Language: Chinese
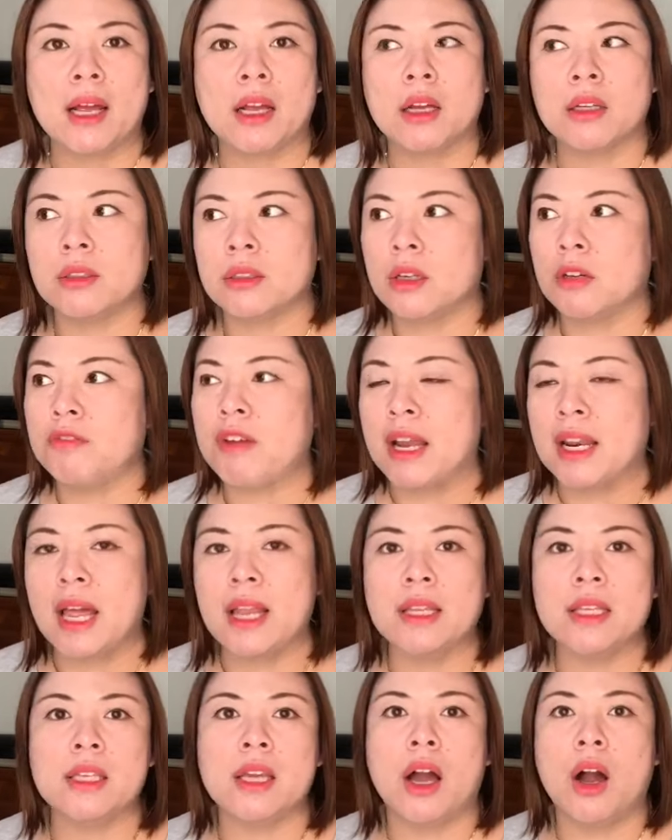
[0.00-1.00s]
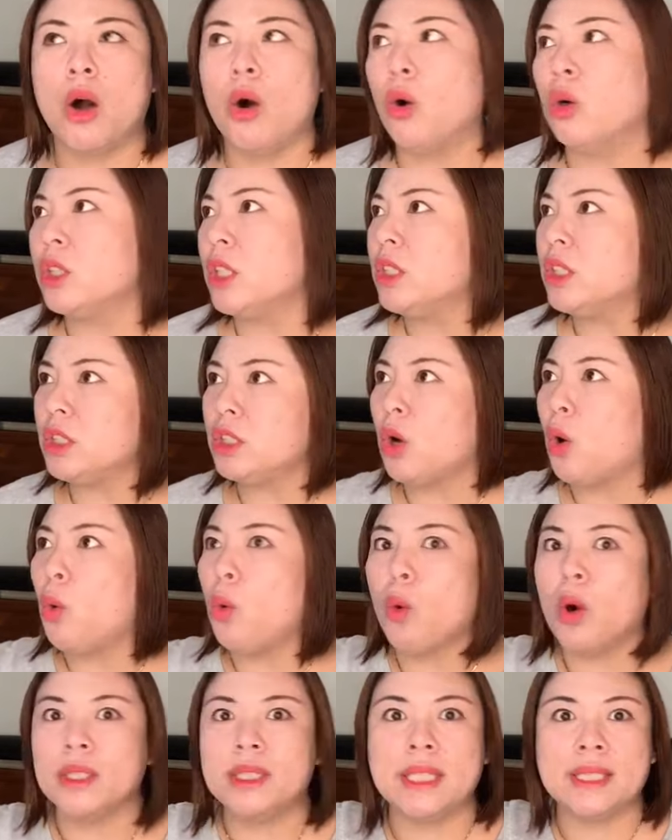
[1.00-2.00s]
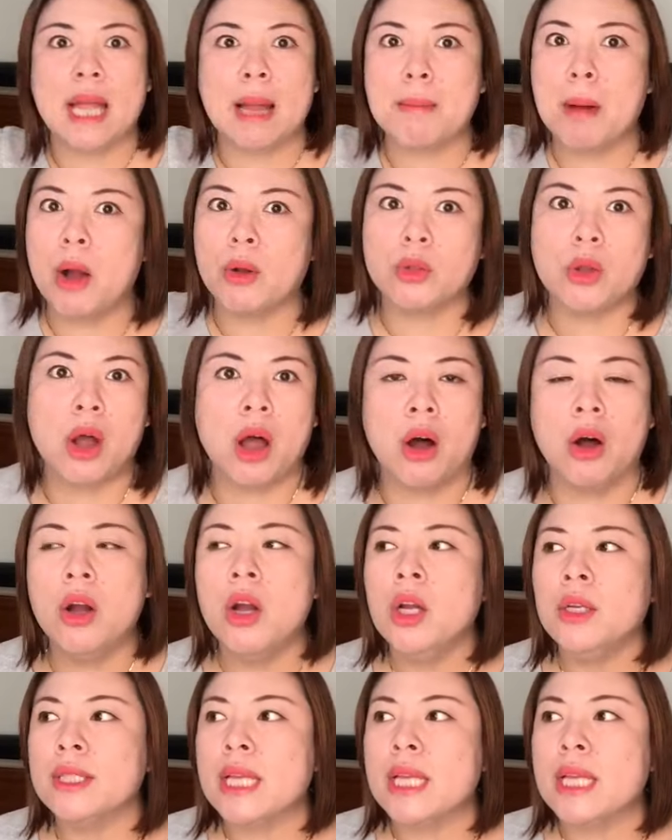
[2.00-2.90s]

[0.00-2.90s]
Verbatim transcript: 呃那个法拉利也好，甚至一个火箭大炮都好，